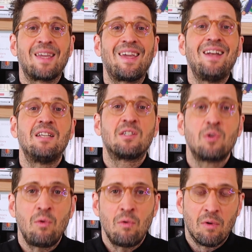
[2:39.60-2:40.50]
quelles
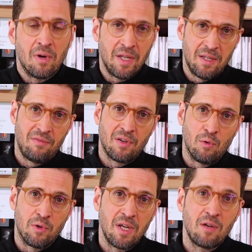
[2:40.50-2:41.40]
sont les
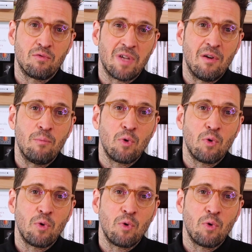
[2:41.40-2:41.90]
difficultés que vous avez